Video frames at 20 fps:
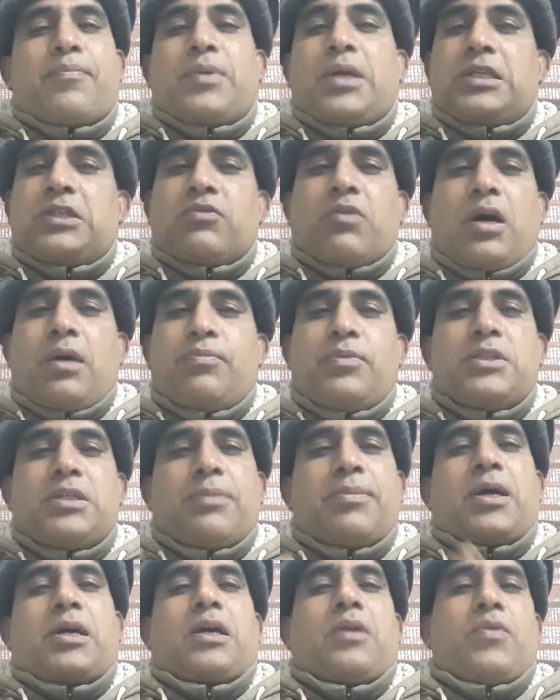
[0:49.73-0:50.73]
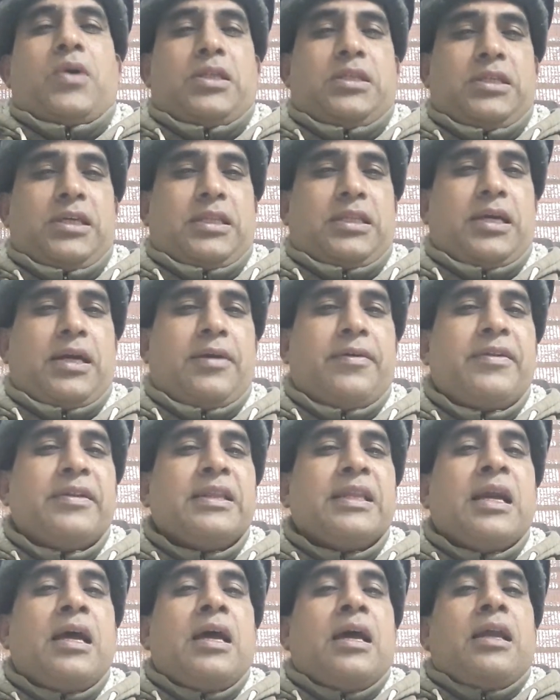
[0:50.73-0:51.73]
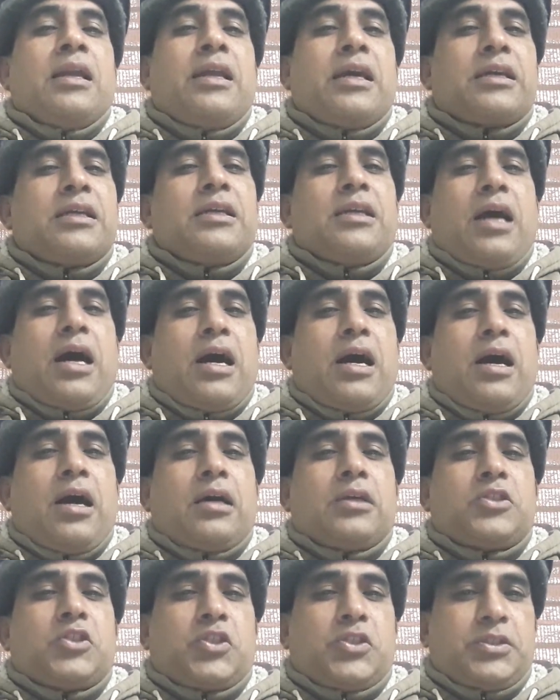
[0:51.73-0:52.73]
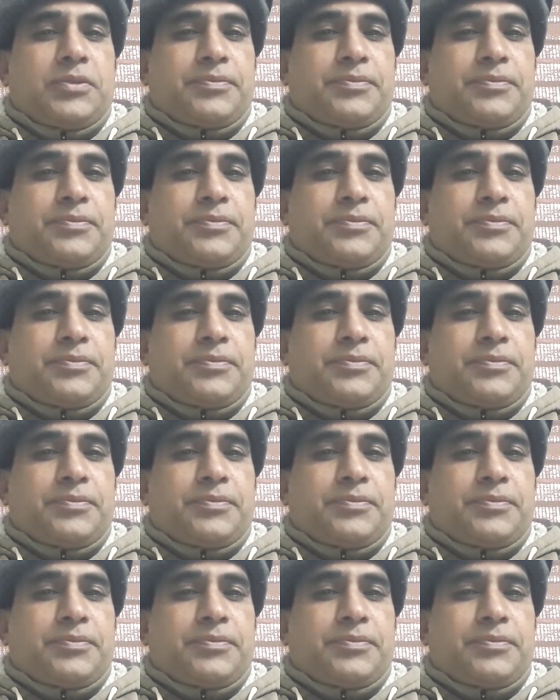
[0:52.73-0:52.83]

अपना जवाब भी जमा करवा दिया था लेकिन आज